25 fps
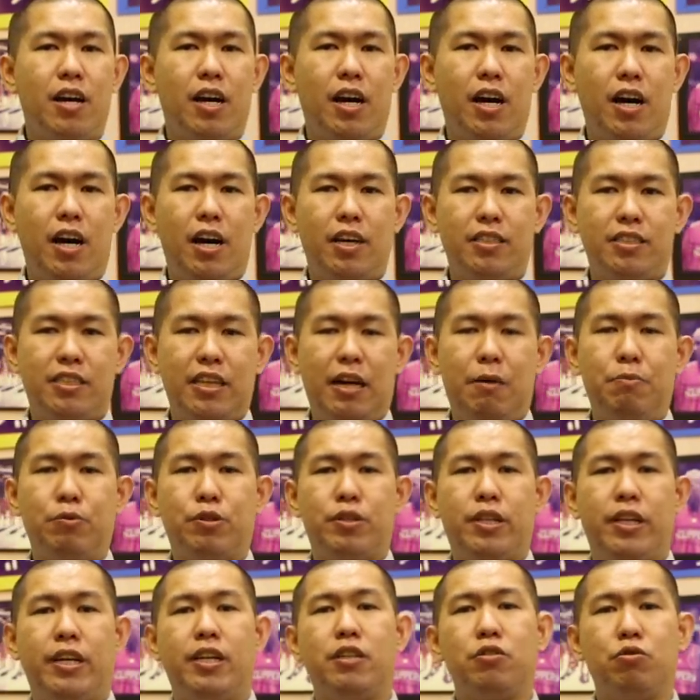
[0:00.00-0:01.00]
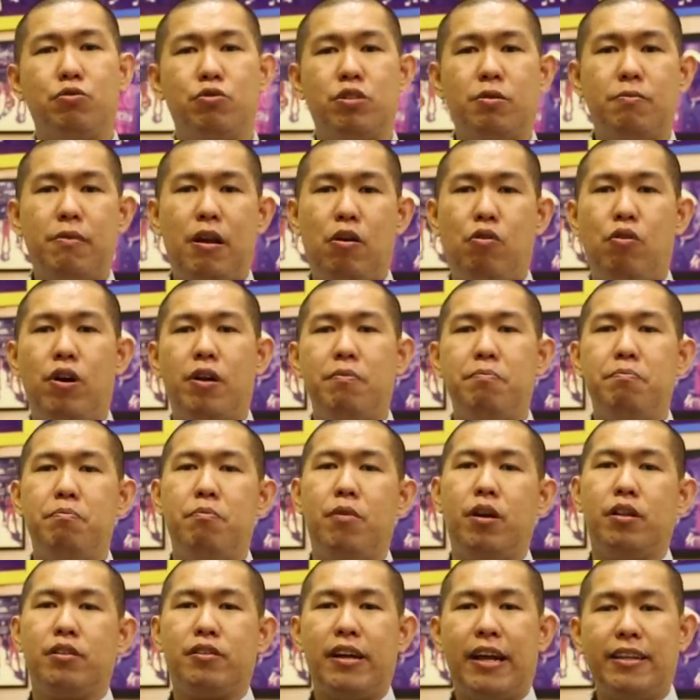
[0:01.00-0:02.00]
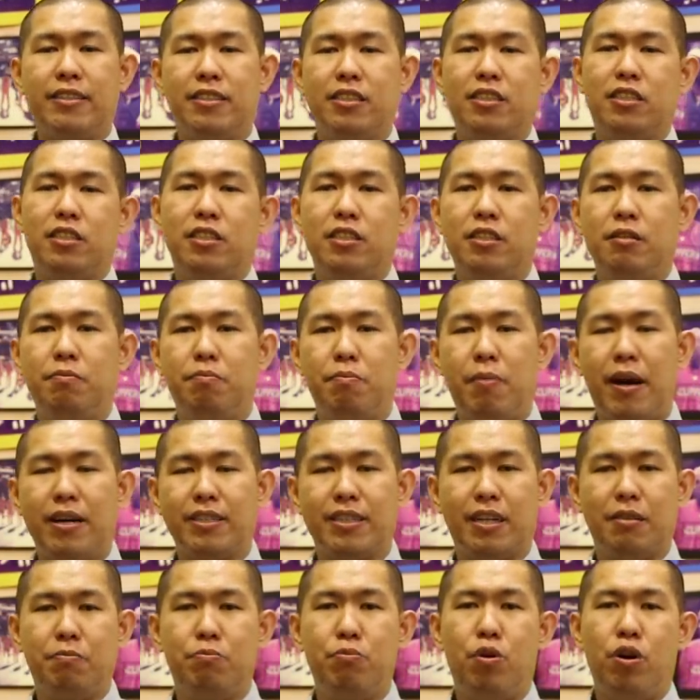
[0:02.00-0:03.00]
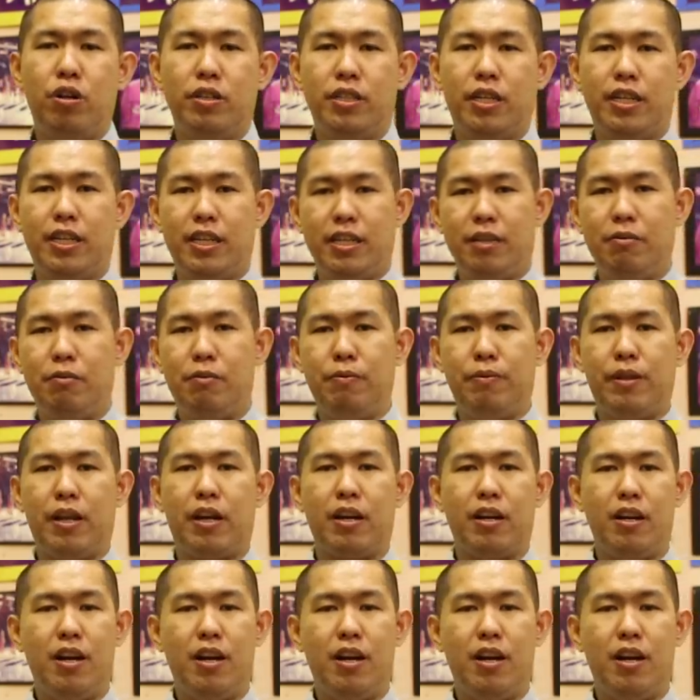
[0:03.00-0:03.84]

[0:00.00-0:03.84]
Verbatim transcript: uh, Singapore Slingers untuk melakukan transisi basketball jadi ini benar